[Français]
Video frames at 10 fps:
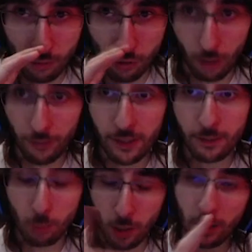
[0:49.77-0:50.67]
Genre, en
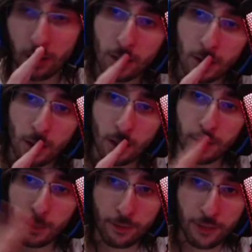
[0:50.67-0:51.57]
fait, moi,
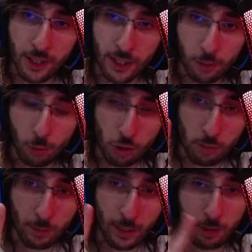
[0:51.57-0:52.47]
dans ma vie, il y a deux
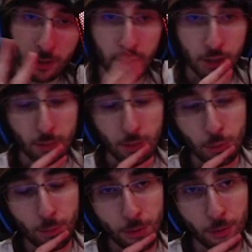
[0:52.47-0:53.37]
jeux mobiles dans lesquels j'ai mis
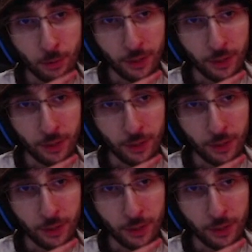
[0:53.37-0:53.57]
du pognon.